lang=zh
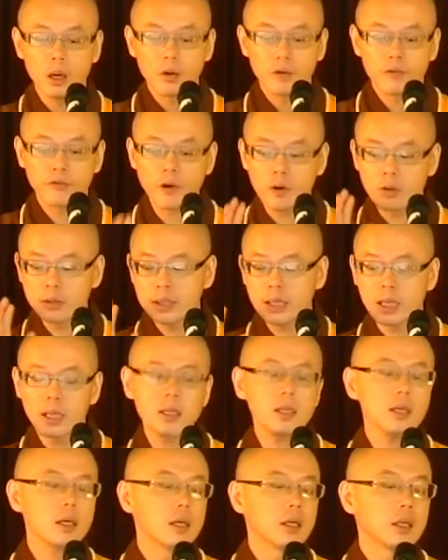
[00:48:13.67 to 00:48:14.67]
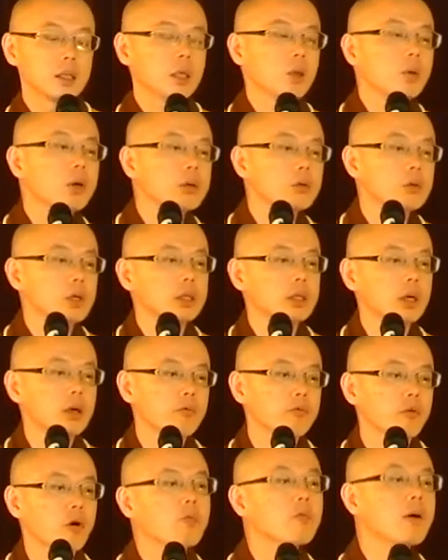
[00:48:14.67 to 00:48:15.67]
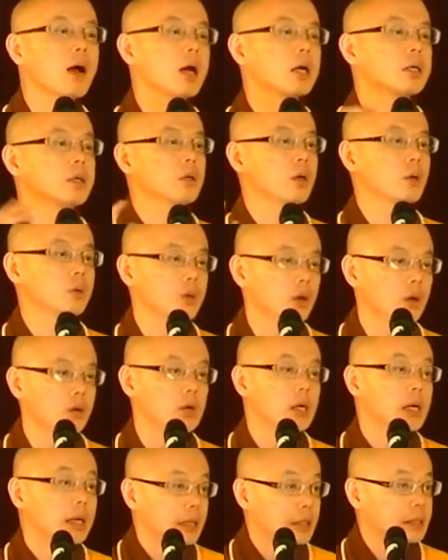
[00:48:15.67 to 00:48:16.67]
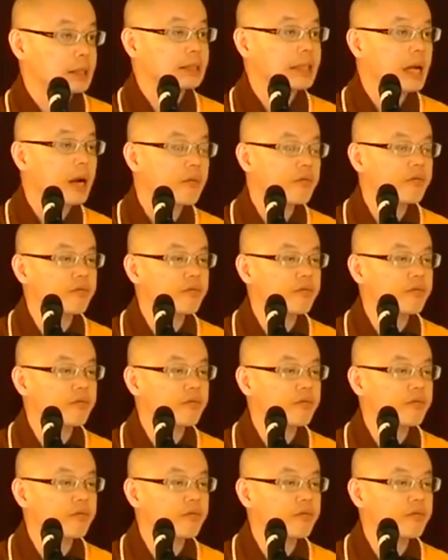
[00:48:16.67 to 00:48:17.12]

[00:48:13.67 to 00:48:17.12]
否则，你会觉得佛法很有用，可是当